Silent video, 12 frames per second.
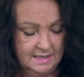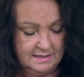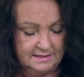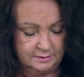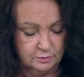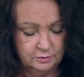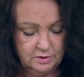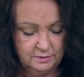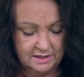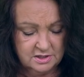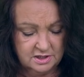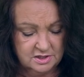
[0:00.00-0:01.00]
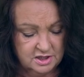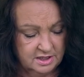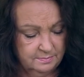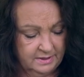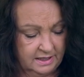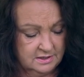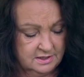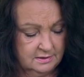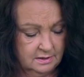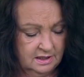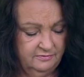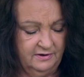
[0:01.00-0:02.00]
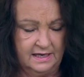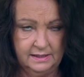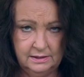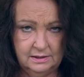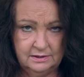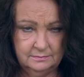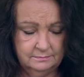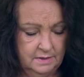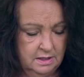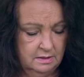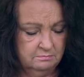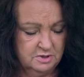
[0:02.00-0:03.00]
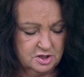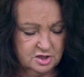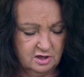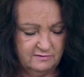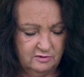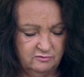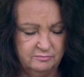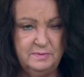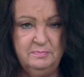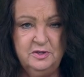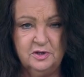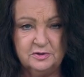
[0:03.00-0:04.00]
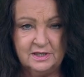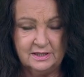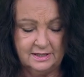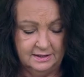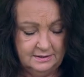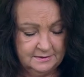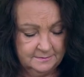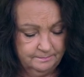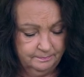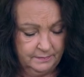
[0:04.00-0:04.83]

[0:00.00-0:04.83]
Zatrudnił także trzech braci. Kwark myszkował w bibliotekach,